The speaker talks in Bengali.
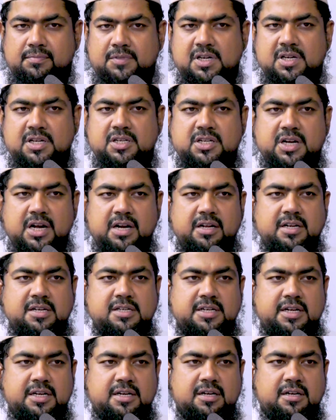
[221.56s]
তিনি জানেন
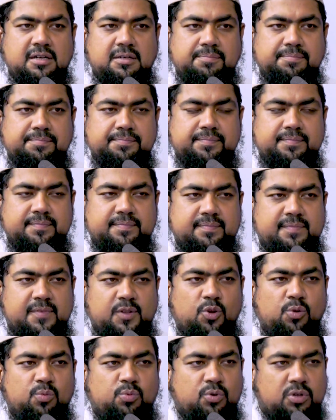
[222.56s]
যে এটা
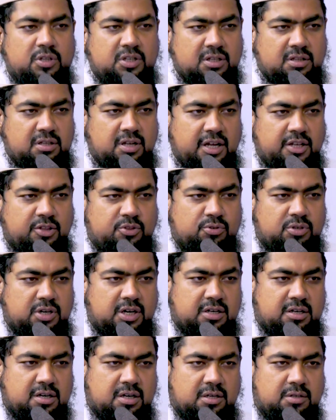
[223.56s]
নবুয়তের দায়িত্বটা
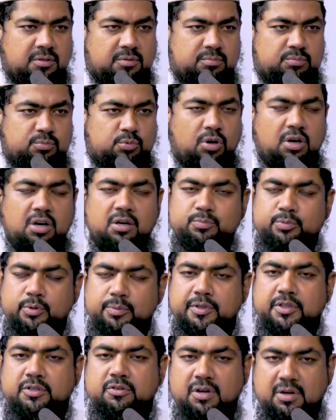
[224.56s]
একটা
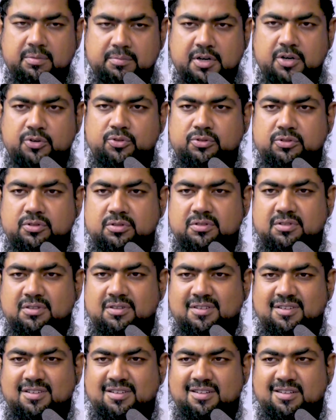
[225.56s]
মহাপবিত্র আমারত
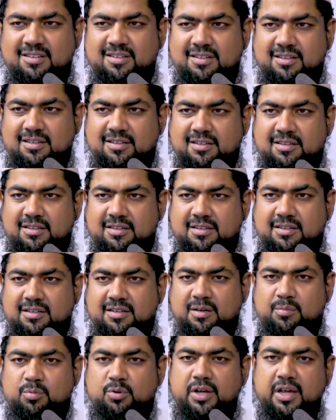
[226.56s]

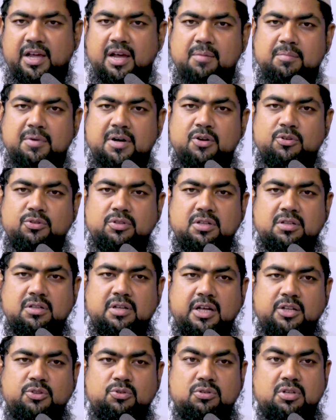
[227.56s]
এবং এই আমানতের
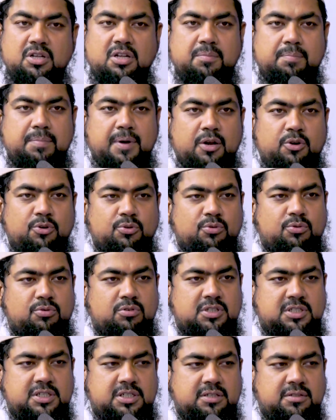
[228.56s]
দায়িত্ব তিনি পালন
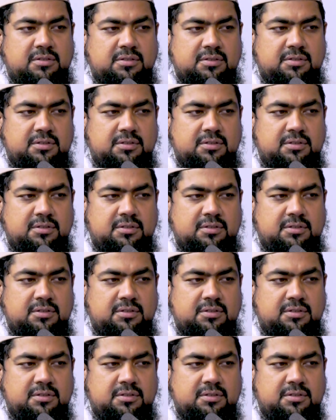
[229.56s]
করেছেন